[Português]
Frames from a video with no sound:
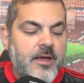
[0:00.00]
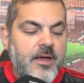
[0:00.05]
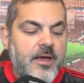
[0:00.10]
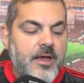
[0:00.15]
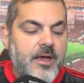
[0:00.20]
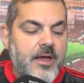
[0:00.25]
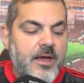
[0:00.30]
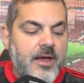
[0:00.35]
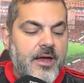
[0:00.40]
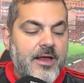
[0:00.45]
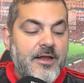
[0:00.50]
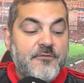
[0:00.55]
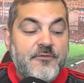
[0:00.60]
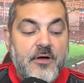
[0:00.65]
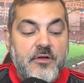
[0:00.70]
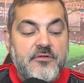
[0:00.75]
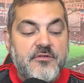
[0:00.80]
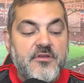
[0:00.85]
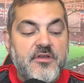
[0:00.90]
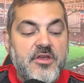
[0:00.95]
É, ele
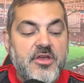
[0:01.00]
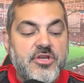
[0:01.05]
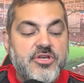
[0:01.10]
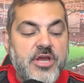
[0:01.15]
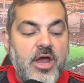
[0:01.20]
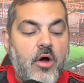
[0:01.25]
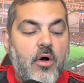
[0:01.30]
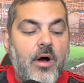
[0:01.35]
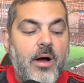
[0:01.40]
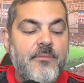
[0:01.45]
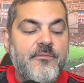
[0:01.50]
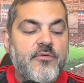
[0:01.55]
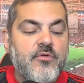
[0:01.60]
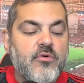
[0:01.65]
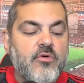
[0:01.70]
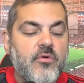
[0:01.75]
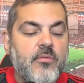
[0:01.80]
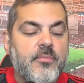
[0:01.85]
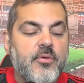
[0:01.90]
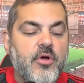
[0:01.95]
fala o seguinte: é óbvio
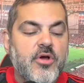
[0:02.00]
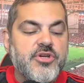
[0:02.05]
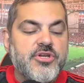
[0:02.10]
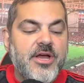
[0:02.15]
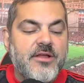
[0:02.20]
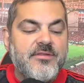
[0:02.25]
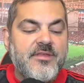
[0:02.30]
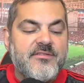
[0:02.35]
que um projeto